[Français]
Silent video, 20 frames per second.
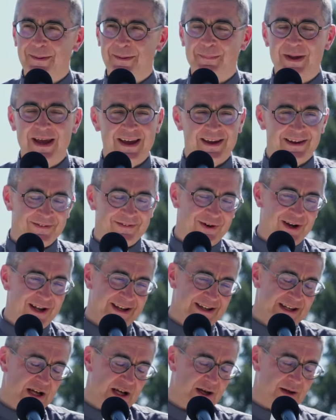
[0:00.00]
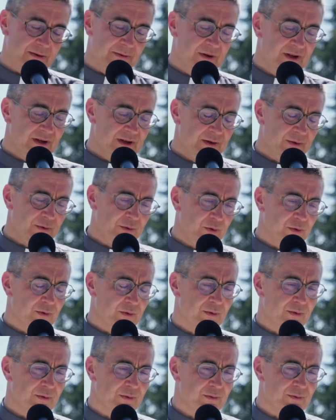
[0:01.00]
Mais voilà, il y a
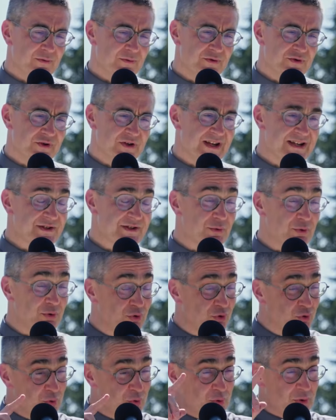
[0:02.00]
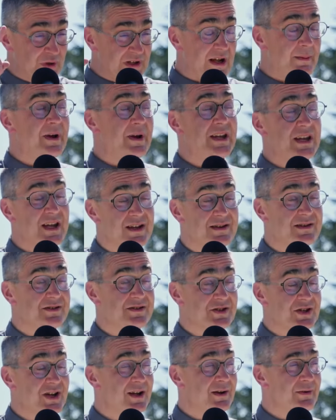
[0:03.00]
une, jeunesse de toute la Mayenne,
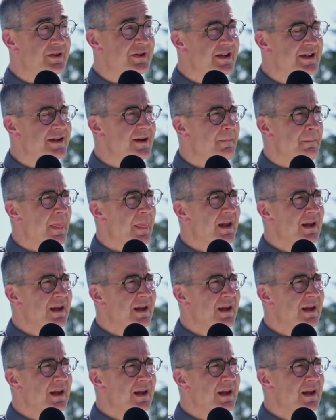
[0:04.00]
je tiens à le dire.